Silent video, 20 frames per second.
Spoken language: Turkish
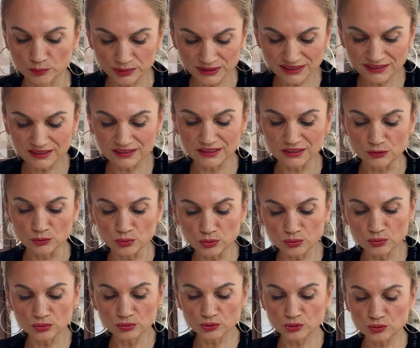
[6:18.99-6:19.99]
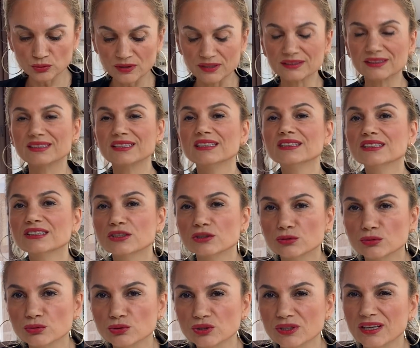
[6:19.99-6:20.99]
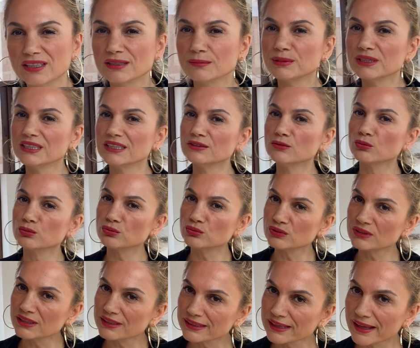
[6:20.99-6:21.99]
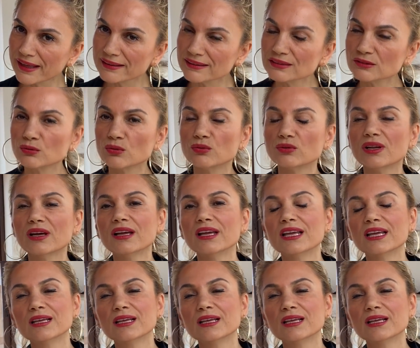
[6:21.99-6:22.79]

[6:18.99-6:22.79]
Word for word: Bizde de kur şu anda 7.43'lerde bir 7.30'lara geldi sonra